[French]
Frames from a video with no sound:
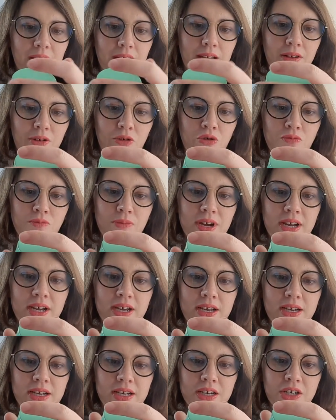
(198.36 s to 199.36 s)

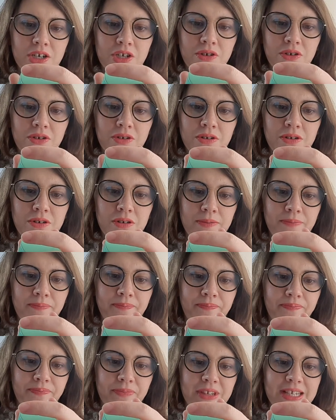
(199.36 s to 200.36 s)
Gommage,
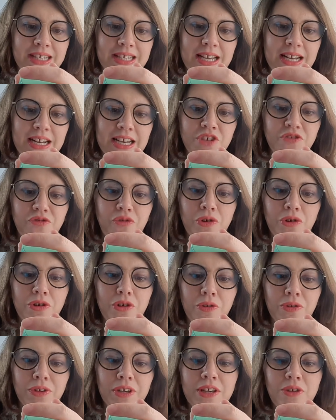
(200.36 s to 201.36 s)
c'est euh,
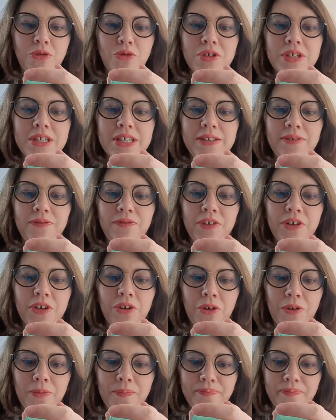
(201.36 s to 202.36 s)
l'exfoliant
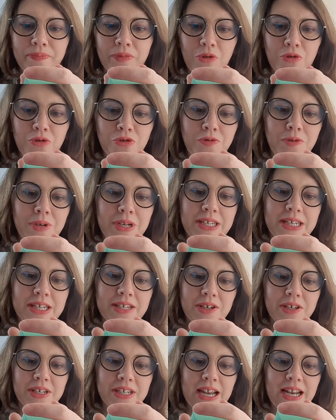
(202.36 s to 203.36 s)
détoxifiant aux huiles
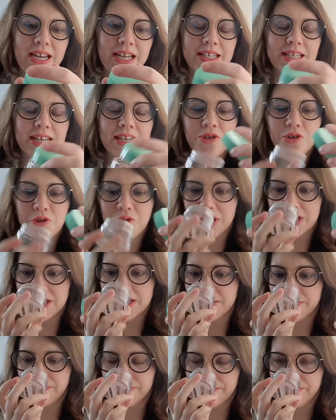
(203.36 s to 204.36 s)
essentielles et de
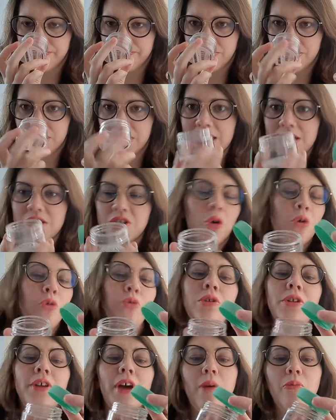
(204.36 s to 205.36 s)
cerise. Il sent
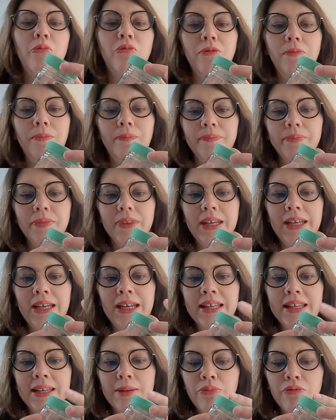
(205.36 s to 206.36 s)
ultra bon. Il
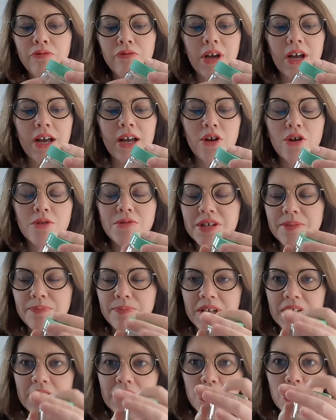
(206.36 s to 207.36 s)
a des bons grains comme j'aime
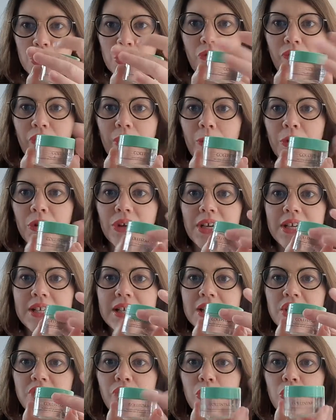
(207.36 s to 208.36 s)
bien. Je le trouve vraiment très
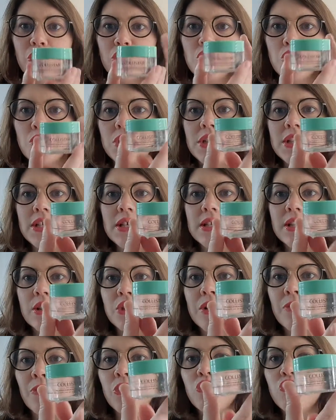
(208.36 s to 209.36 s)
exfoliant. utilisé ça
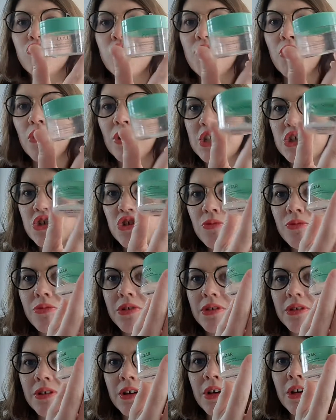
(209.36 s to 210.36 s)
seulement du coup pour les jambes,
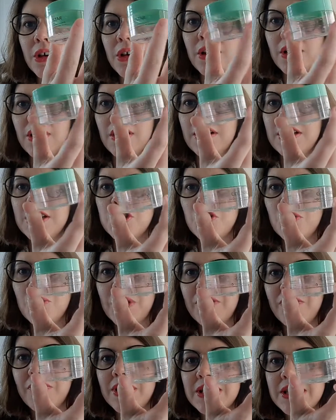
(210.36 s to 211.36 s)
euh, les jambes,
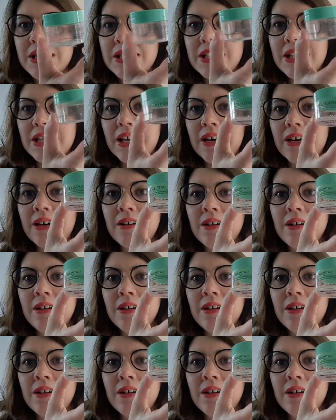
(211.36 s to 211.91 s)
les fesses, etc.